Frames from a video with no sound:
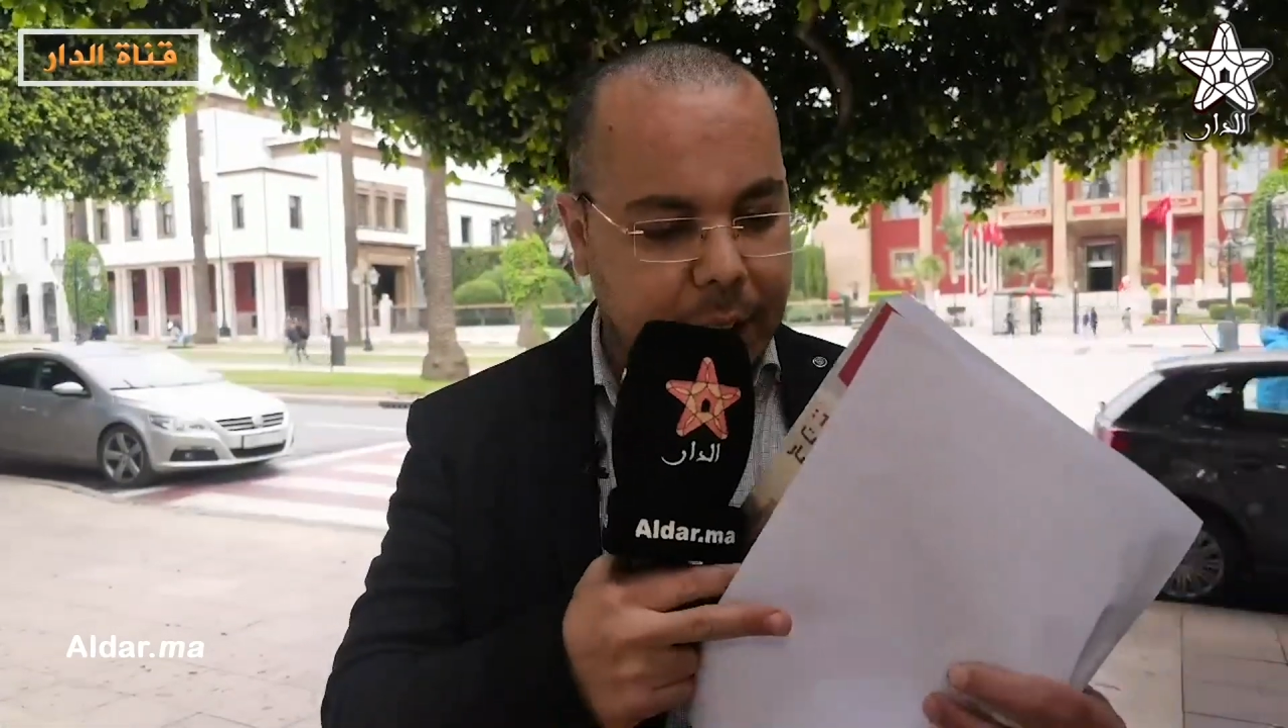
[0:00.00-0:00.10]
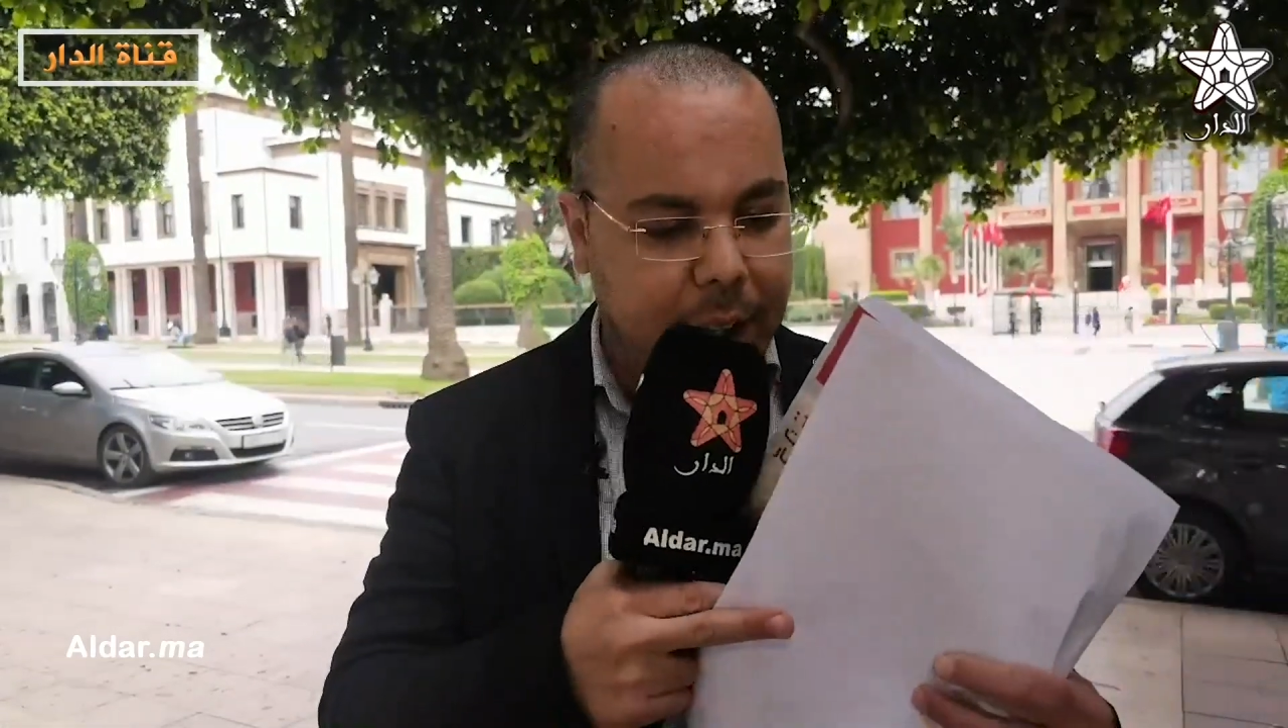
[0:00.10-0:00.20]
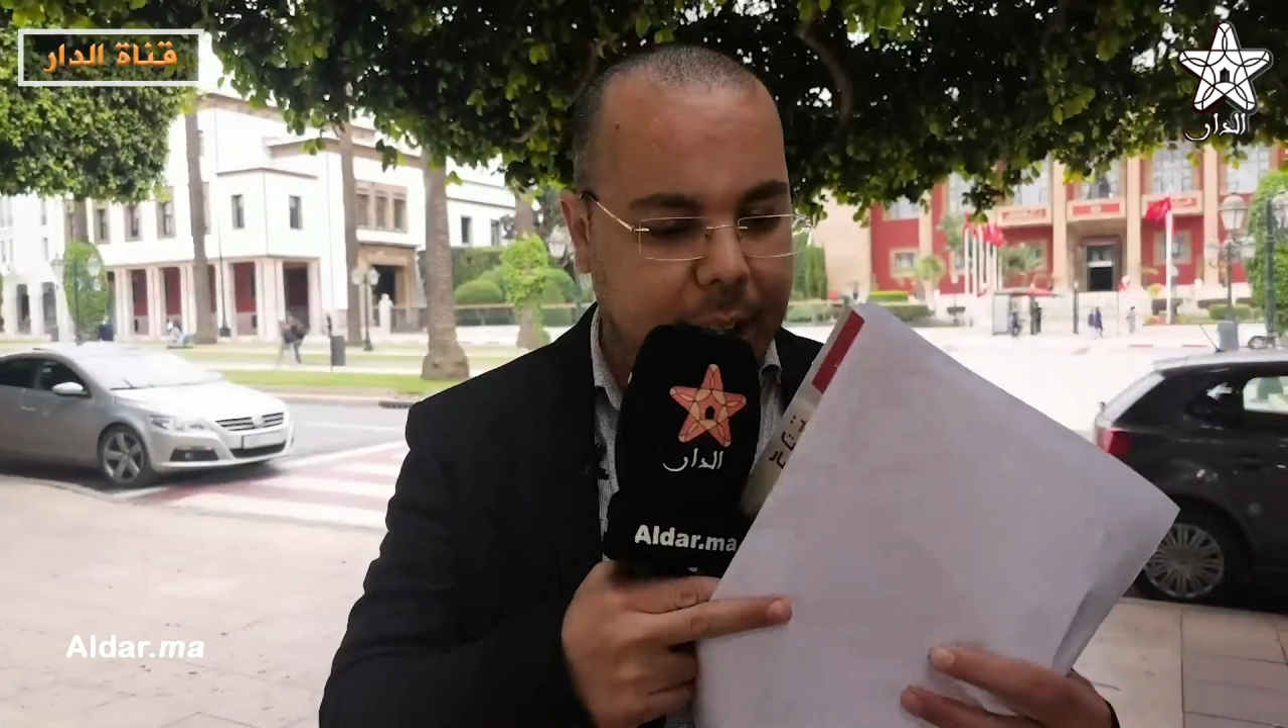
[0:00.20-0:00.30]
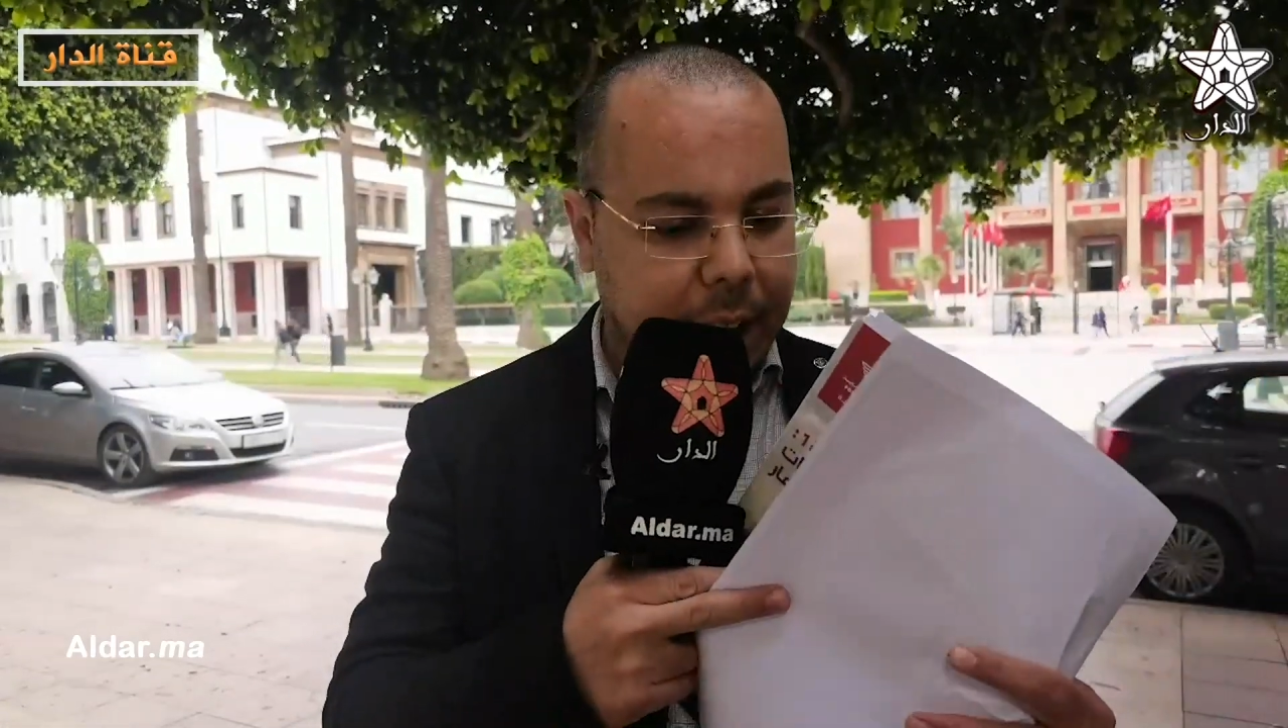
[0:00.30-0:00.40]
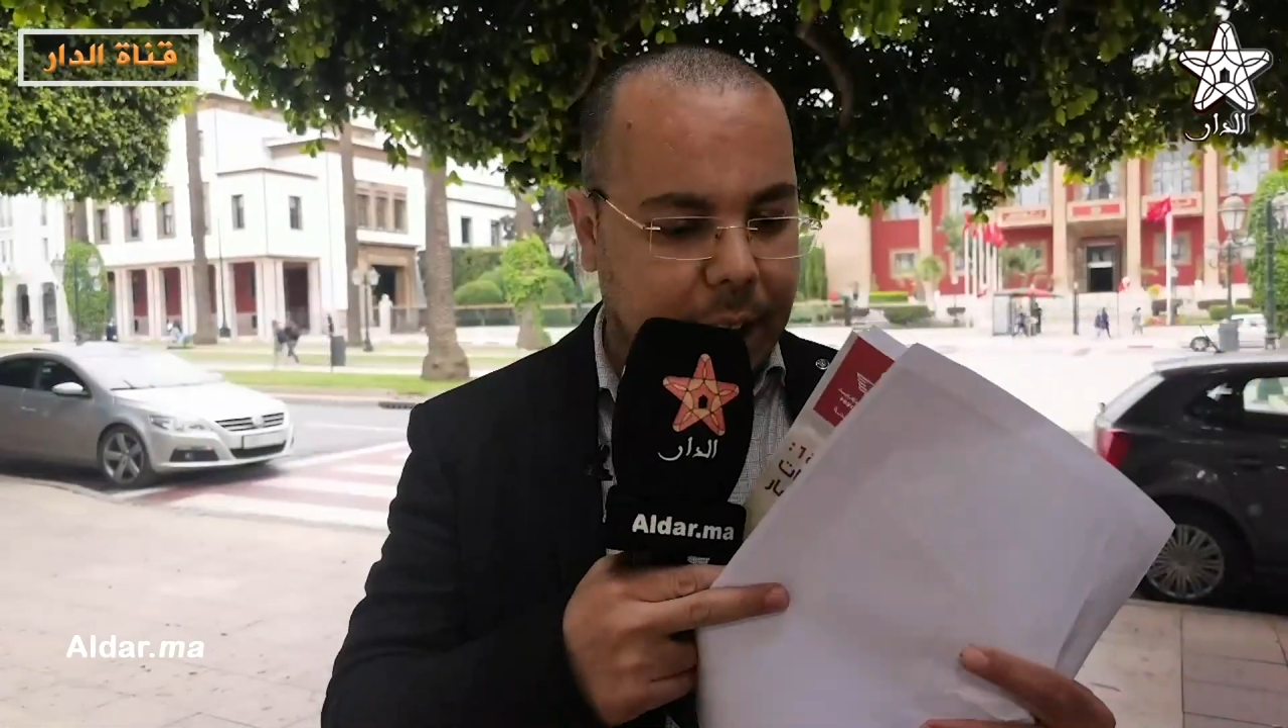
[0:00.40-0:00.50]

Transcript: كاين